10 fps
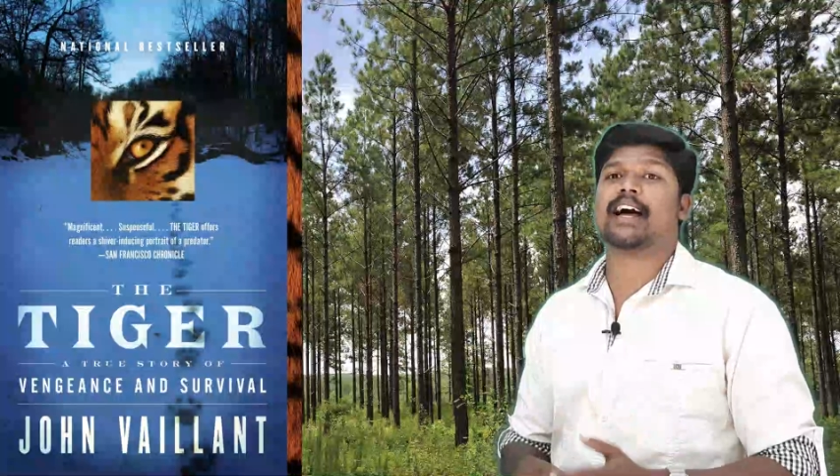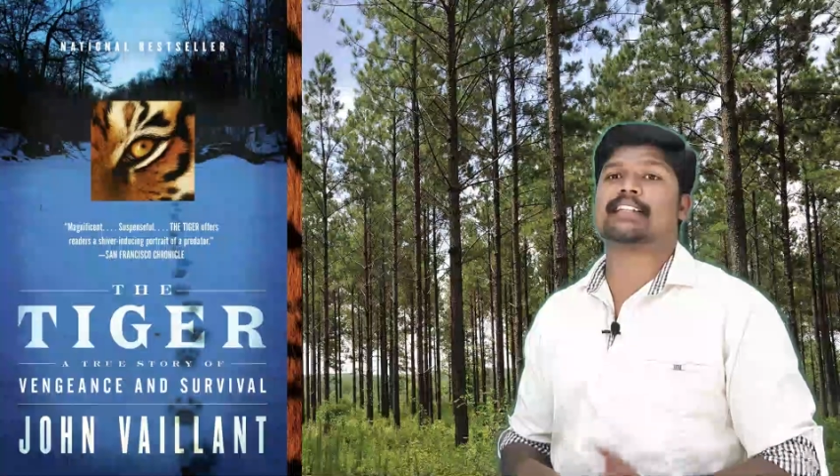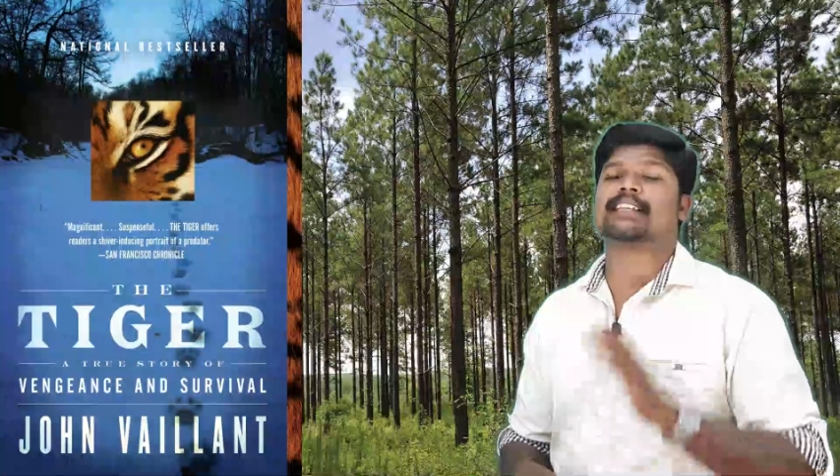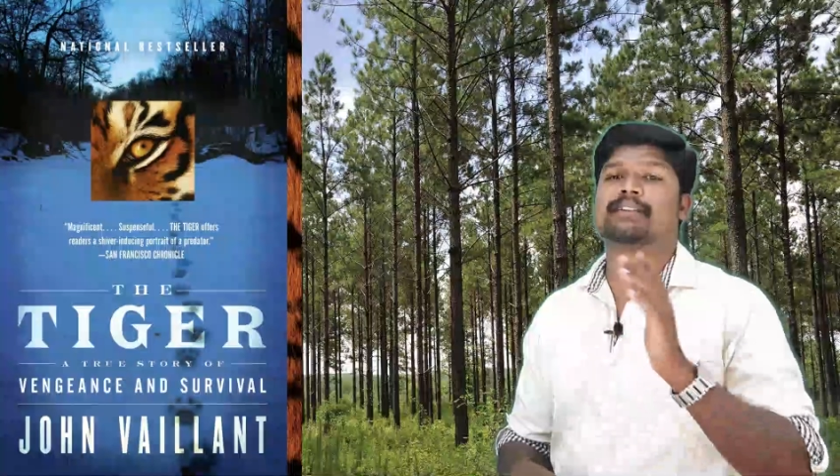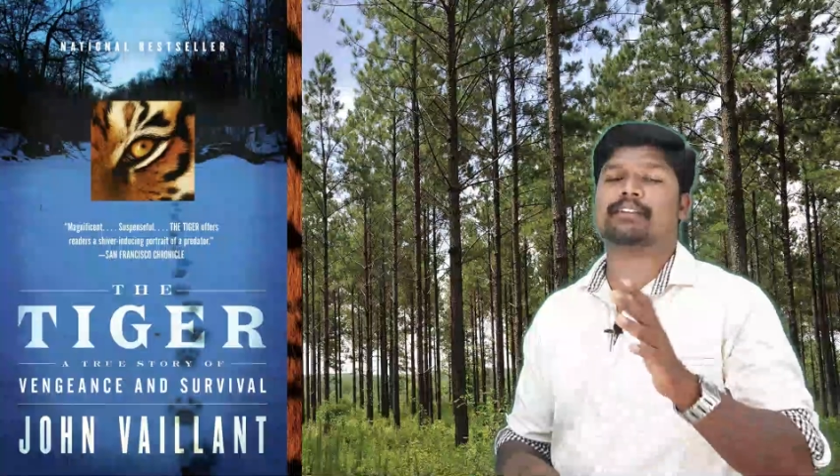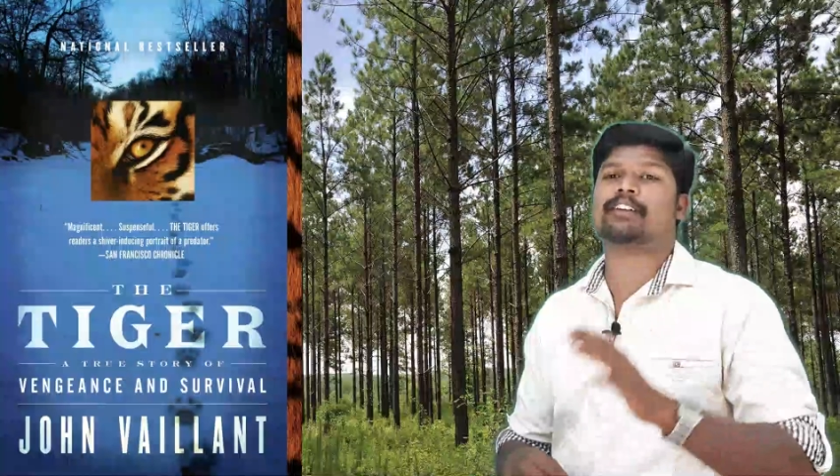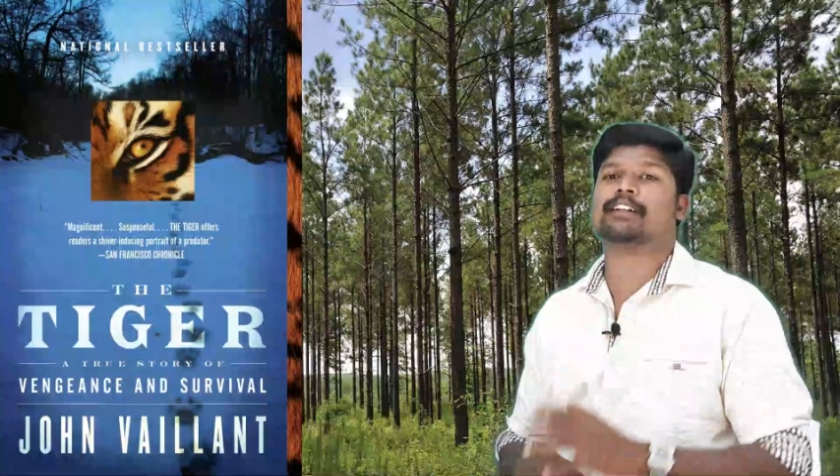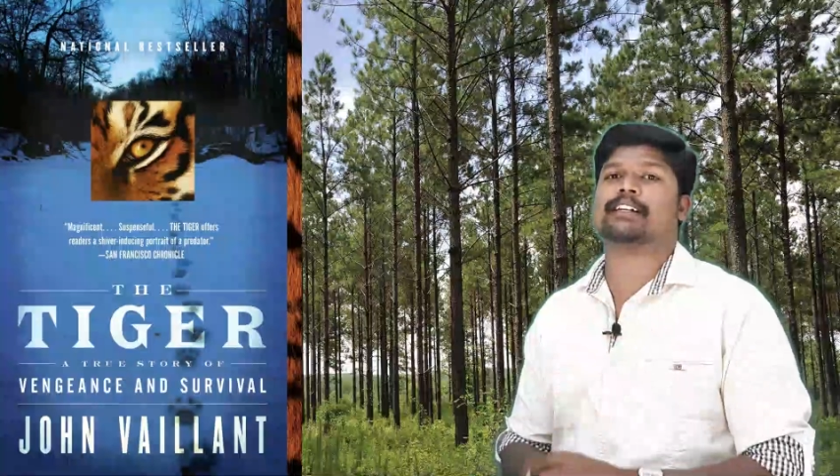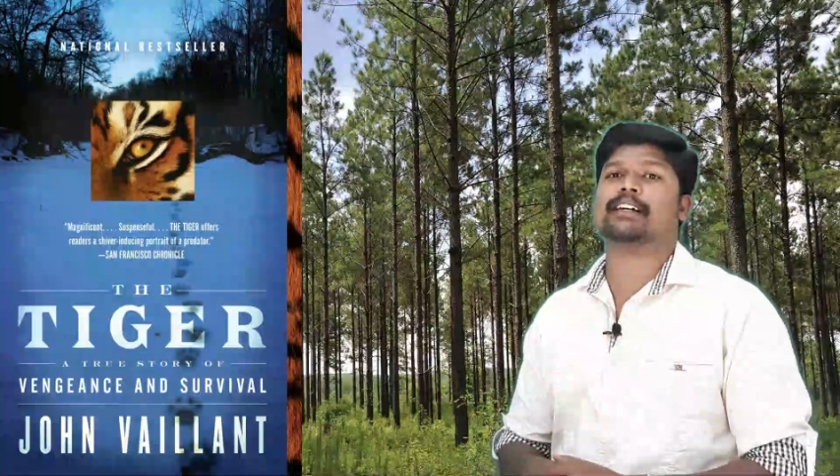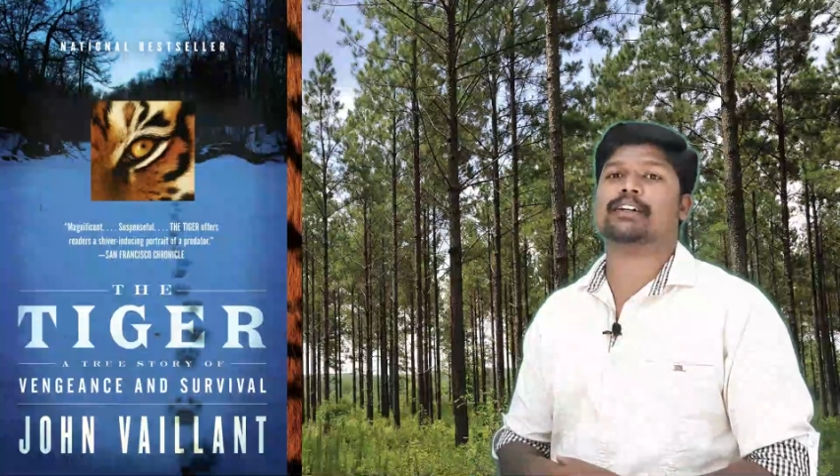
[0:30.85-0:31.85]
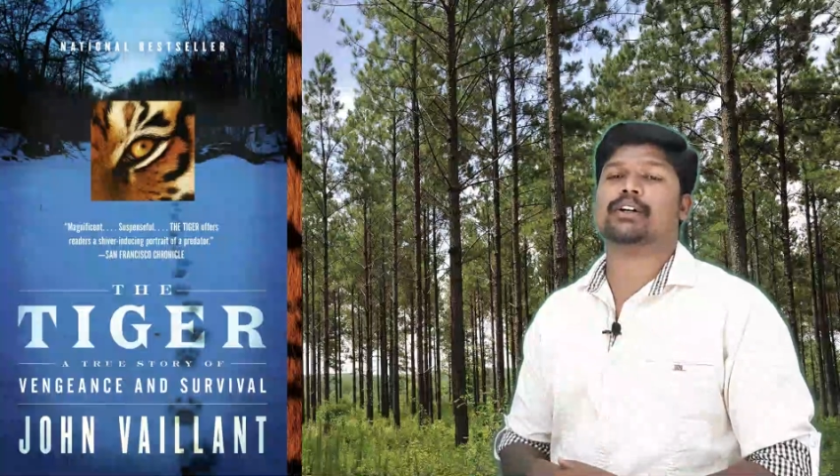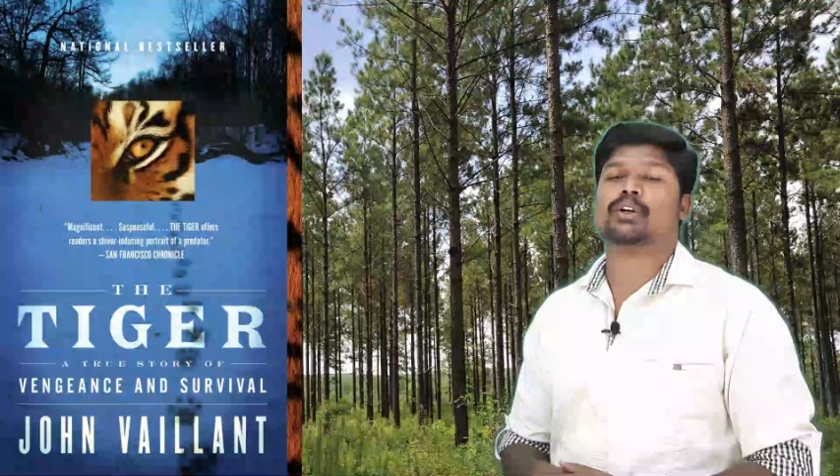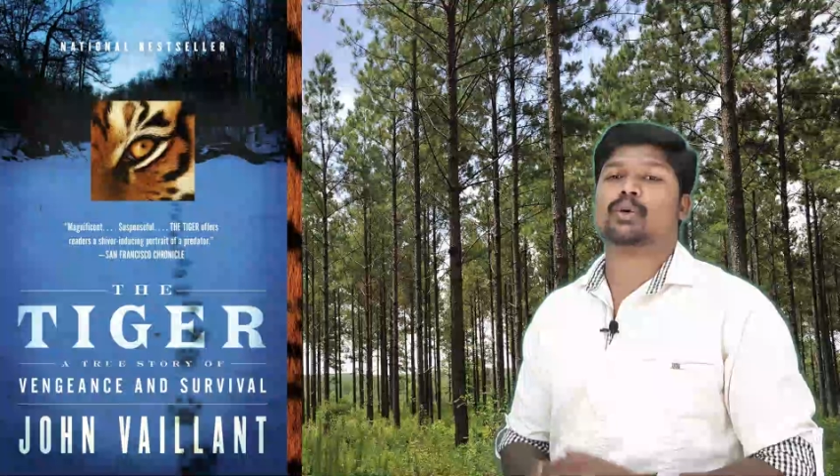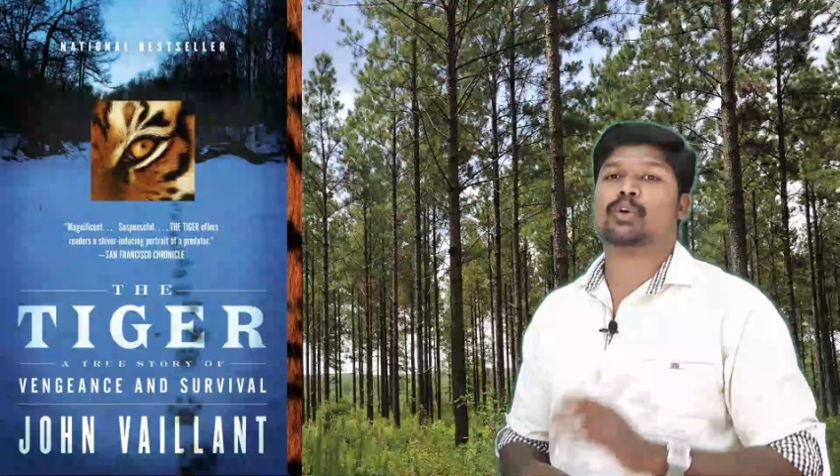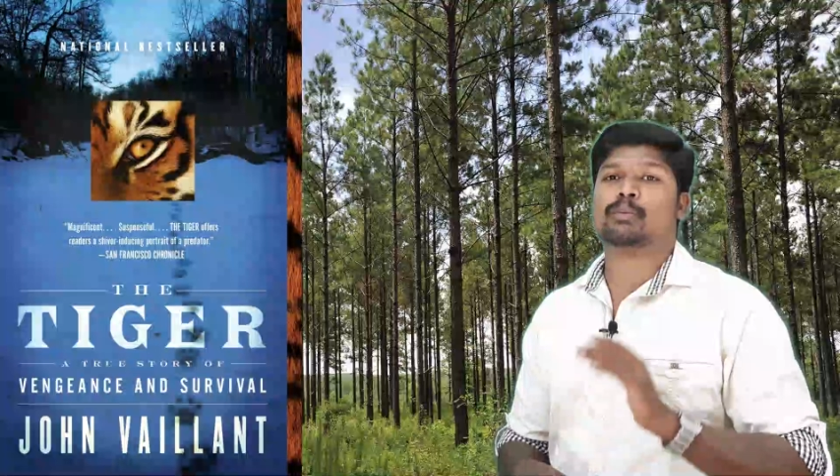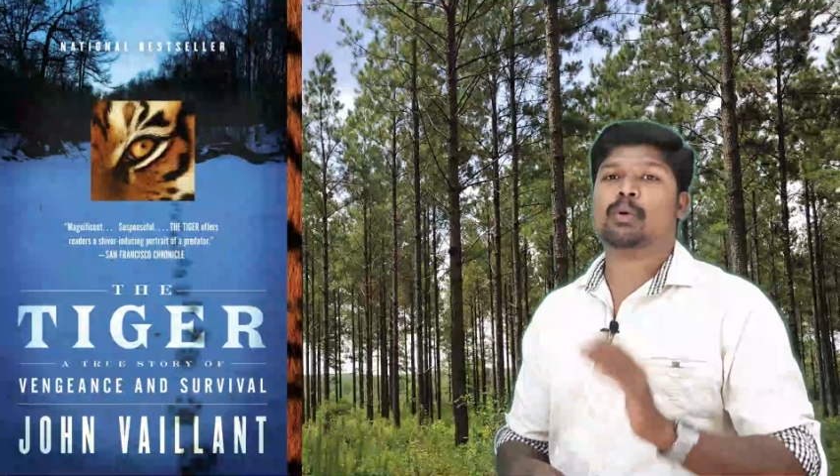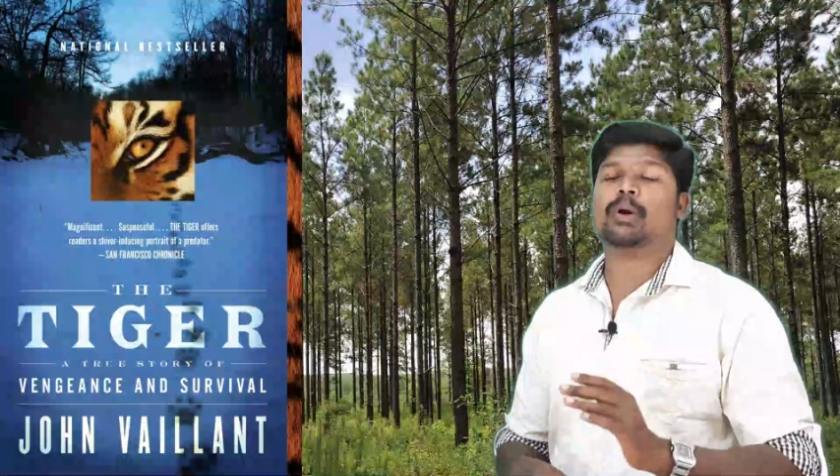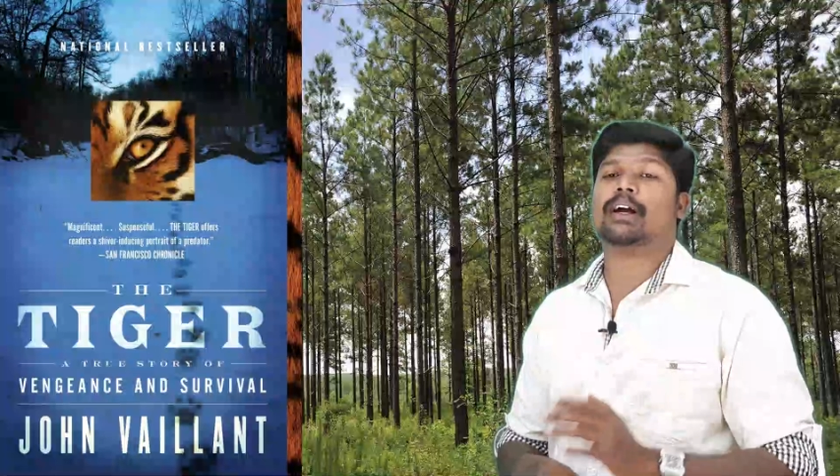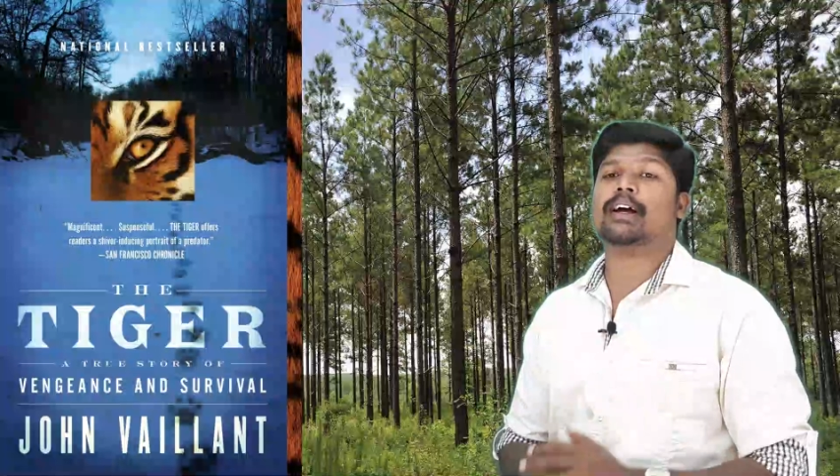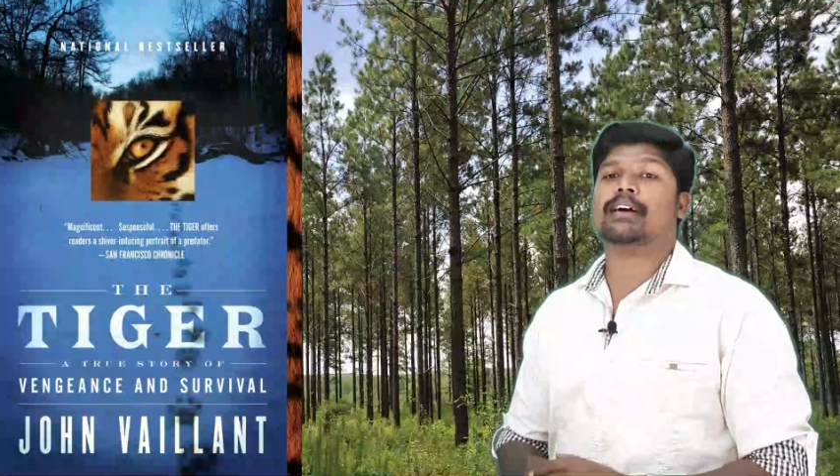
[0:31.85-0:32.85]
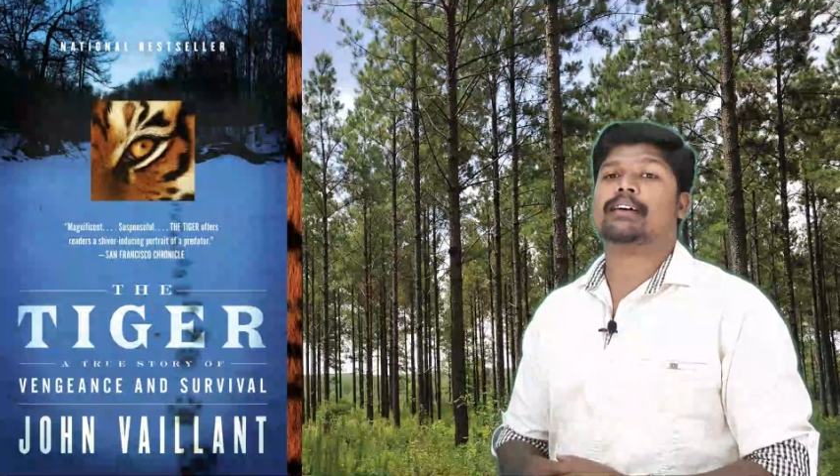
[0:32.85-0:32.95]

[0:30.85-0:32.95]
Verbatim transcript: அண்ட் சர்வைவல்ன்ற ஒரு புக்கை